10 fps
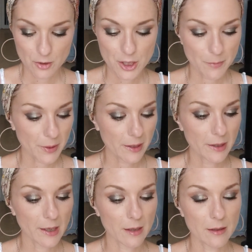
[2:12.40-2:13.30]
J'ai pris
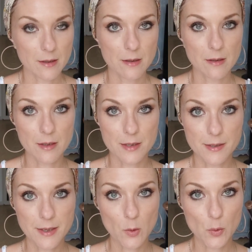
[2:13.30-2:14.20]
la
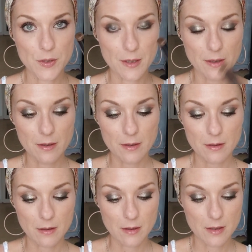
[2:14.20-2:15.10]
05
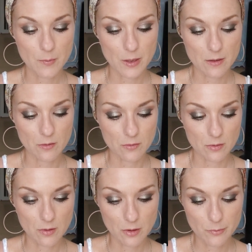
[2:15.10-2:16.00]
qui se présente
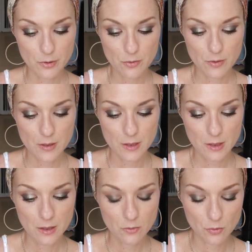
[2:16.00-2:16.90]
comme
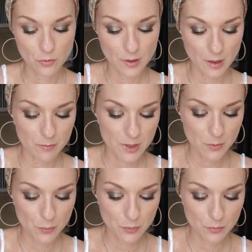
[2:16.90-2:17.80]
ceci, donc un
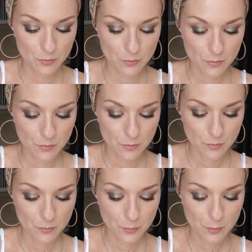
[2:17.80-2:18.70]
petit peu
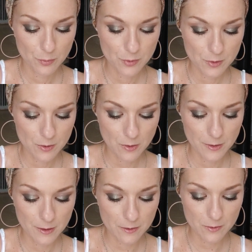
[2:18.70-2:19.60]
plus
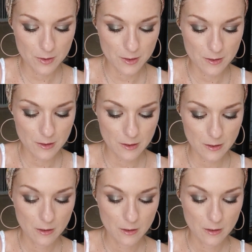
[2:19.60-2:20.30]
en intensité